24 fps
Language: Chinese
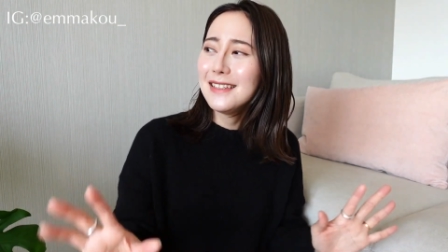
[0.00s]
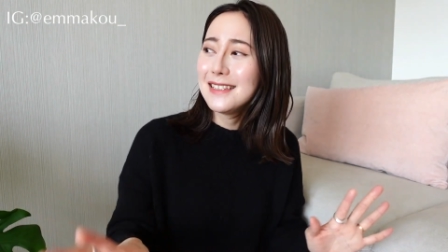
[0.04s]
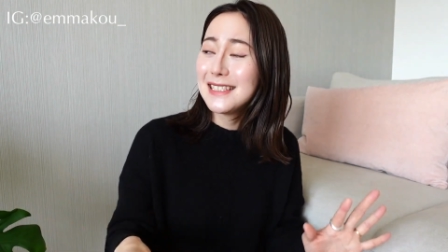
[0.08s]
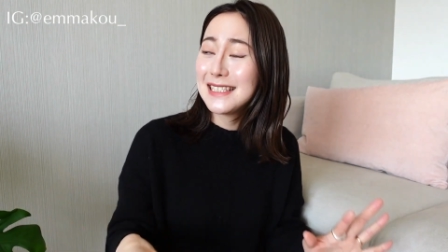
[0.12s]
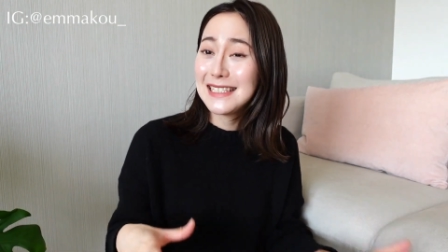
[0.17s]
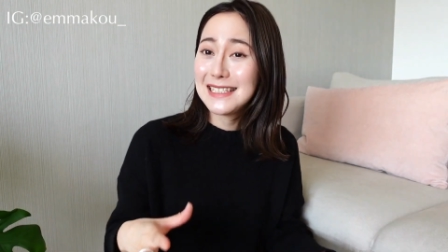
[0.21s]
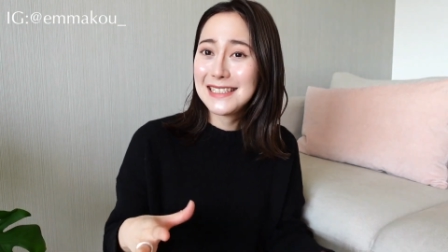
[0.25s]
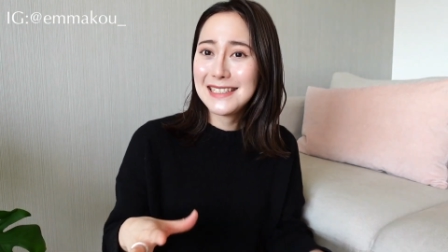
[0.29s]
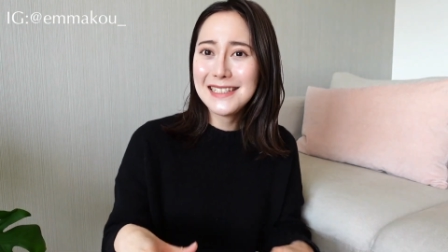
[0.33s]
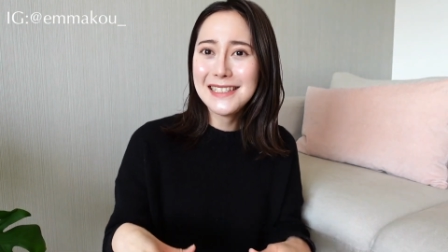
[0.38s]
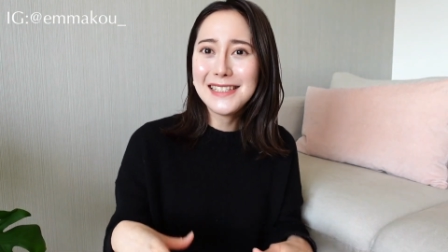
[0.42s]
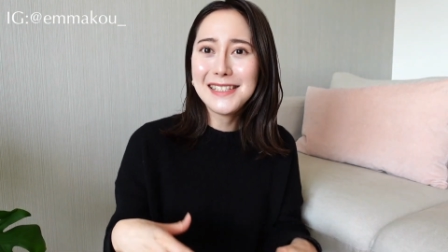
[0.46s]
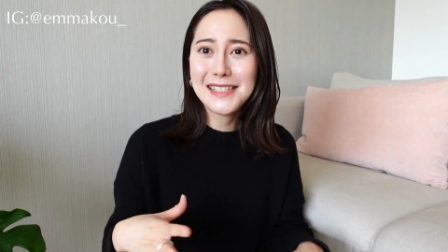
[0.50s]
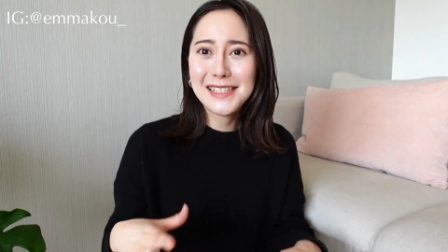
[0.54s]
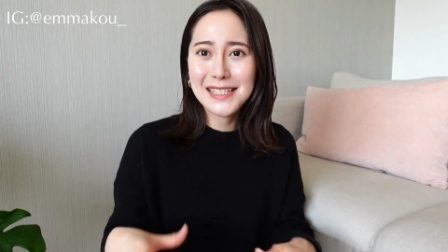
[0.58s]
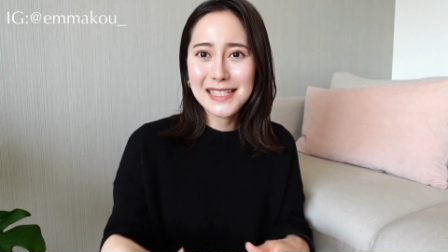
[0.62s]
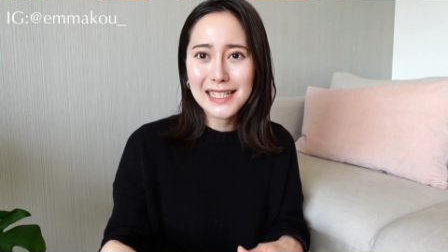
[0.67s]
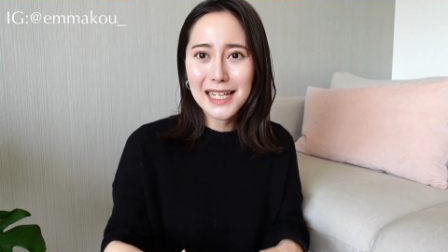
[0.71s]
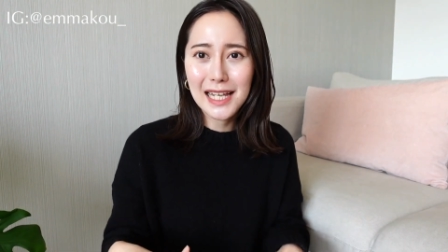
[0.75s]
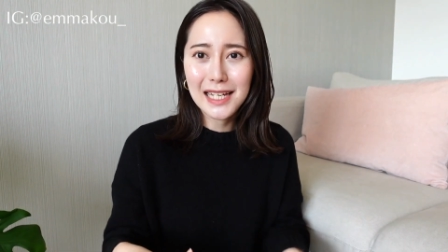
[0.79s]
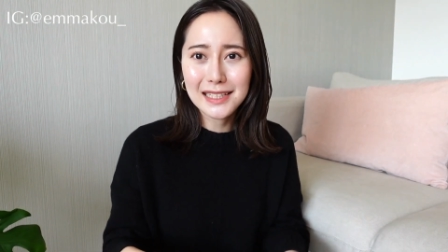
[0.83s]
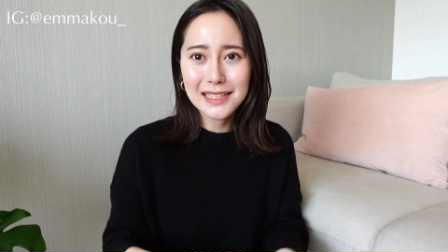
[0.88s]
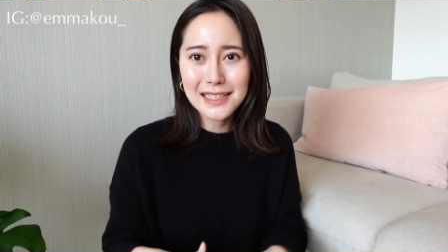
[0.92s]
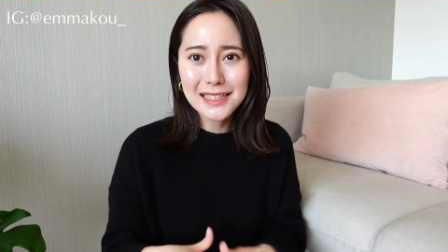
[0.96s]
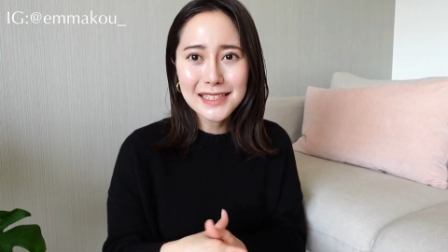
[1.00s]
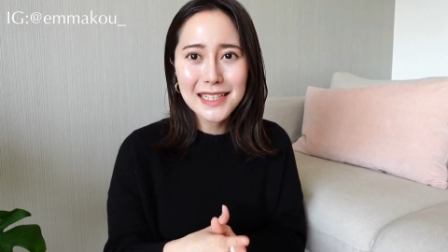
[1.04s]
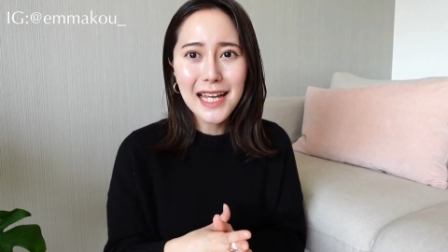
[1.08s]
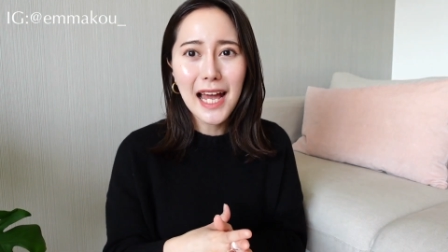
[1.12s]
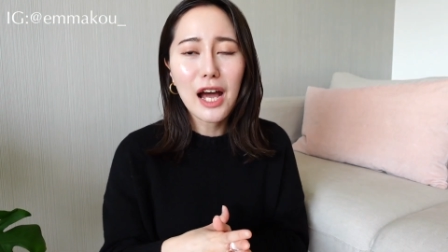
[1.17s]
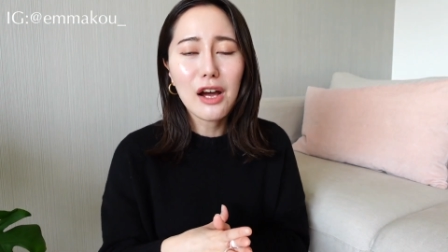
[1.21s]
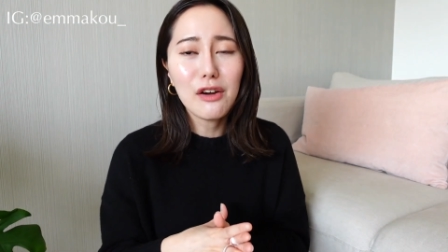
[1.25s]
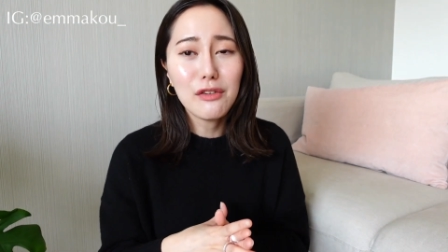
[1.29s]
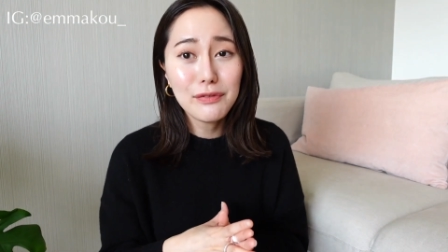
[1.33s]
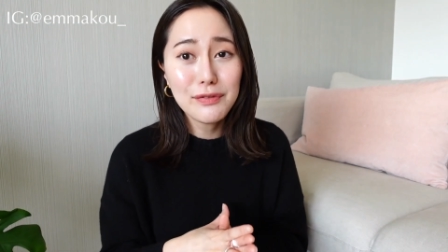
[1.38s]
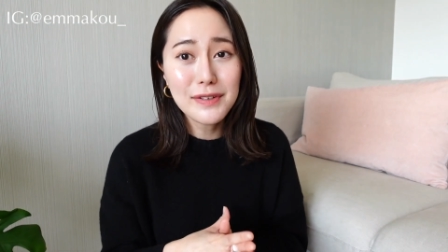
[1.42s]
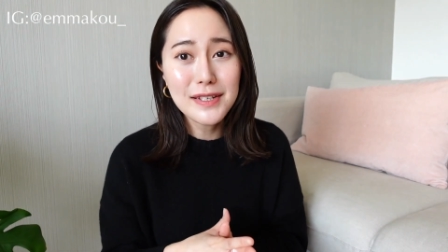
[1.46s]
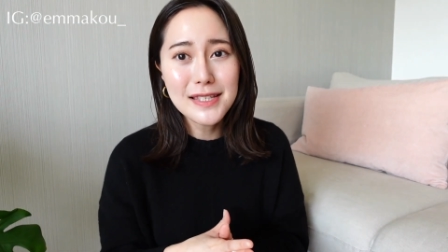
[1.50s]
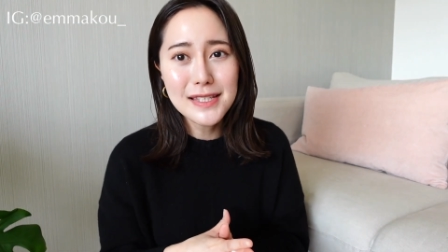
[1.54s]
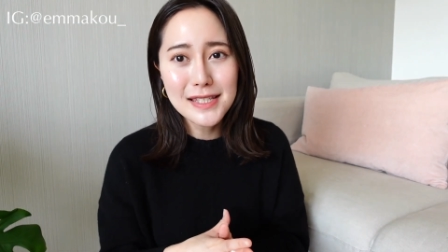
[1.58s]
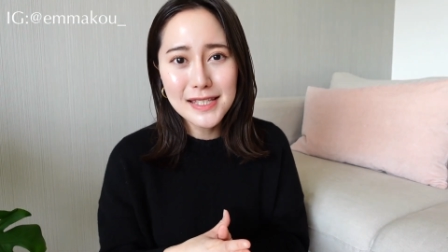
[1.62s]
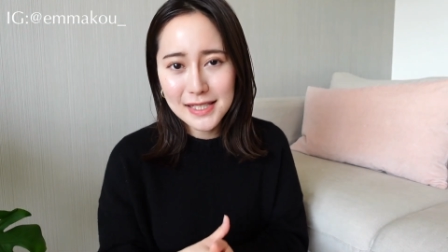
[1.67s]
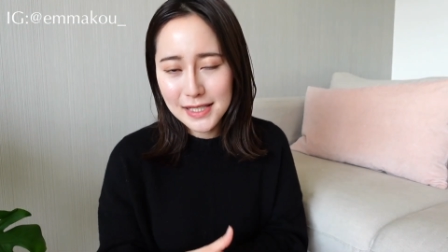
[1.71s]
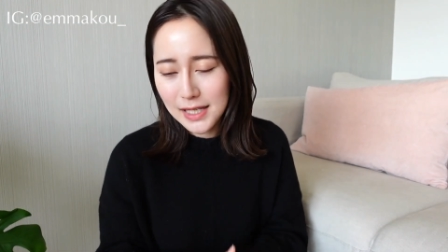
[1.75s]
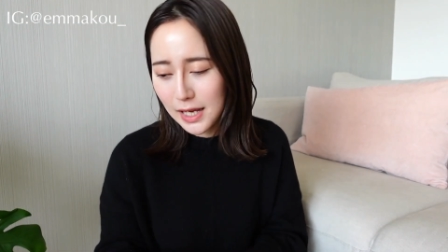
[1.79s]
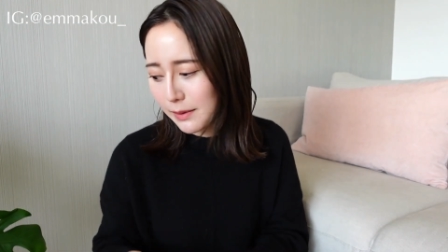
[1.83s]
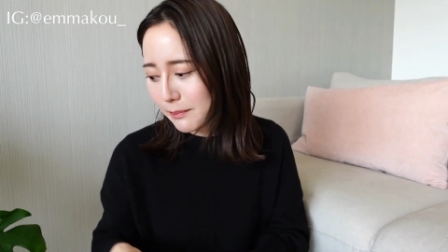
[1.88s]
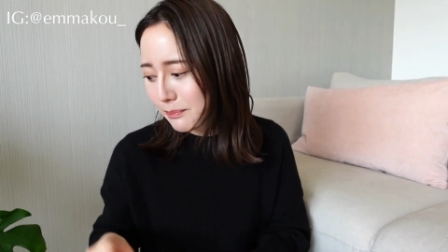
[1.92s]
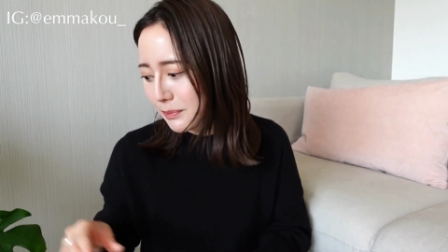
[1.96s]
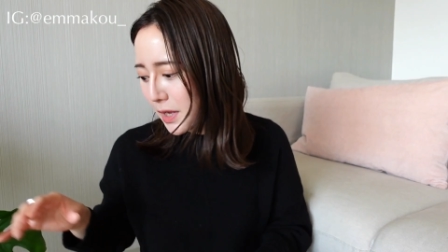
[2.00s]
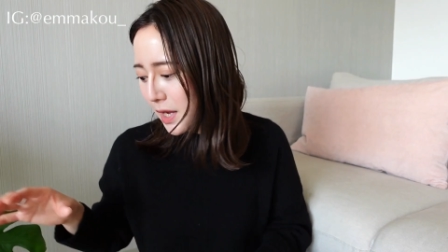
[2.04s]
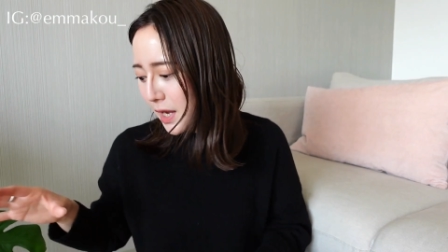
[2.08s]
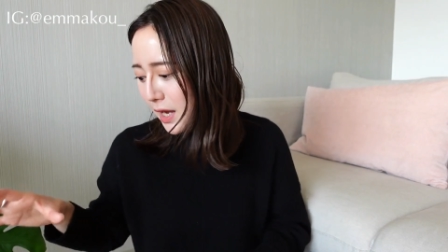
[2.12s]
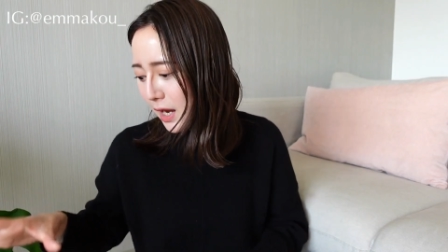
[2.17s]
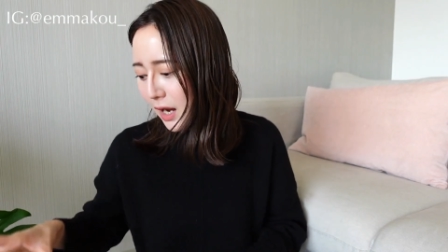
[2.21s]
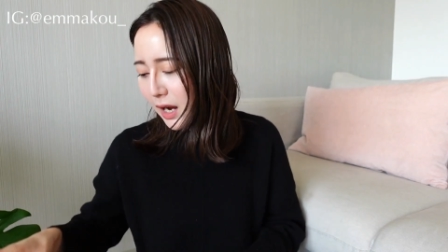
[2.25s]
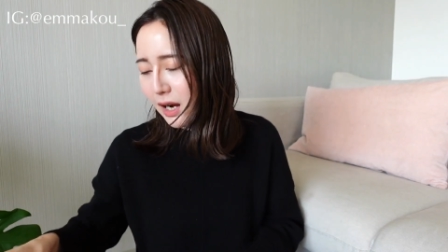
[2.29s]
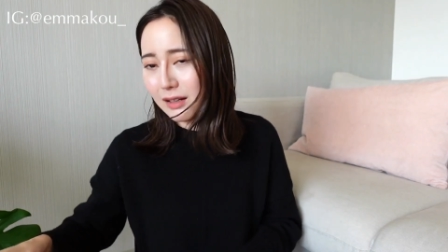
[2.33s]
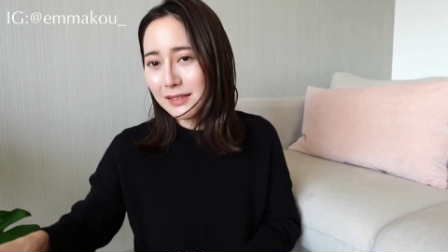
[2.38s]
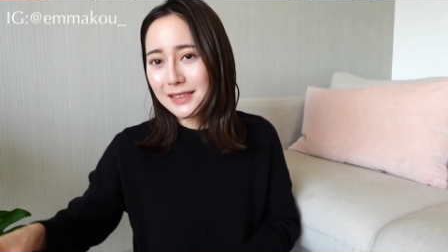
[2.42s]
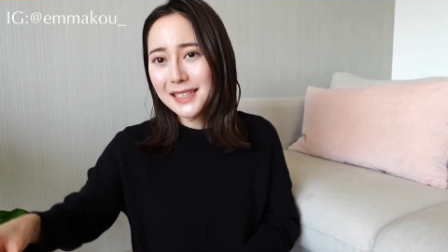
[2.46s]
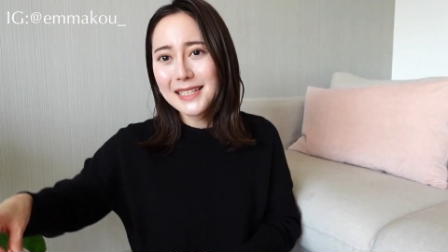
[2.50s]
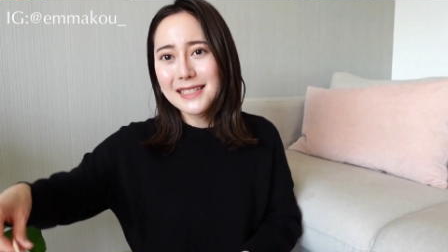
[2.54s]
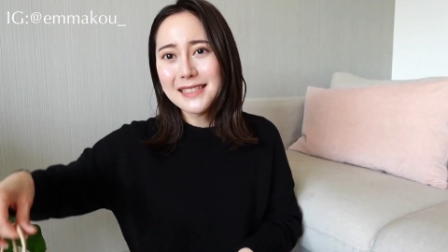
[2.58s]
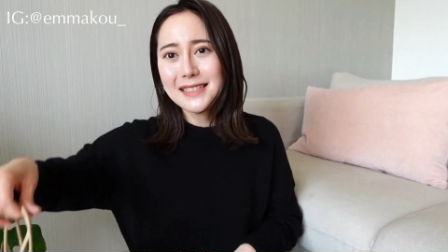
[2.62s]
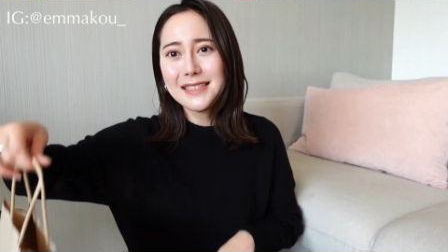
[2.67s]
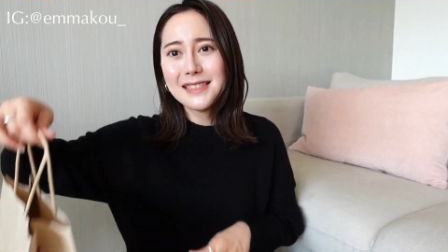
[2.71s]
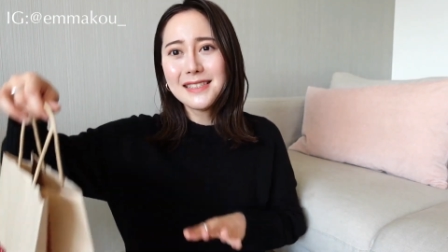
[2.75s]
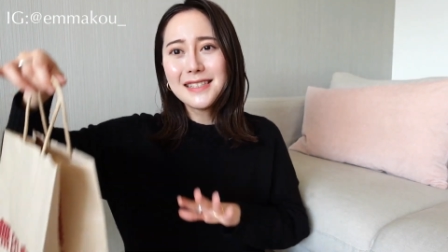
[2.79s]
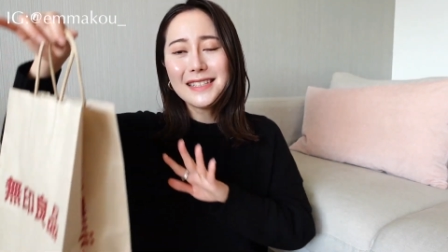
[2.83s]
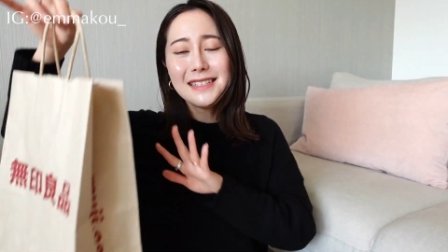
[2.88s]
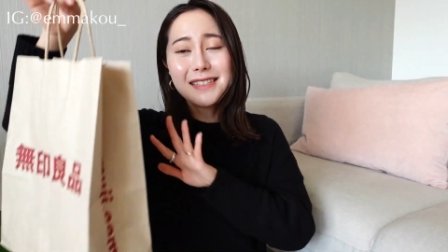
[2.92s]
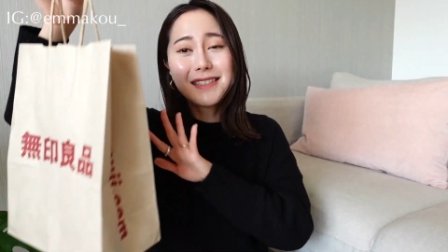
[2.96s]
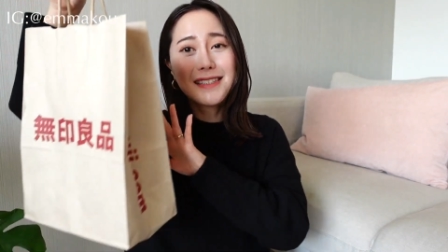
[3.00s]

集一集来跟大家分享。好，那这